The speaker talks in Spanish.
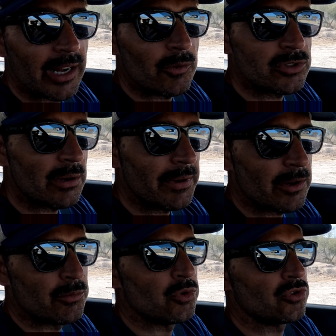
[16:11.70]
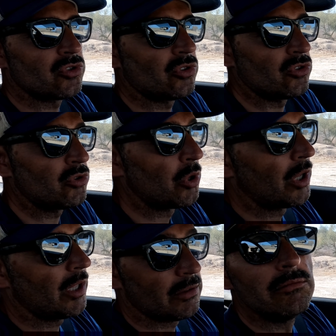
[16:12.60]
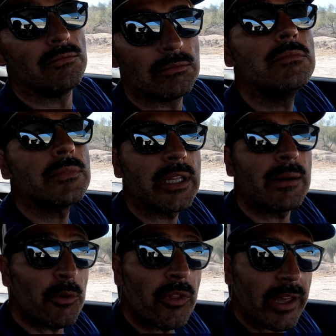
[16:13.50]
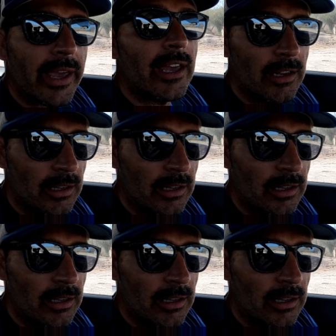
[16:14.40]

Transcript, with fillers: que le gustaba y como nosotros tiramos de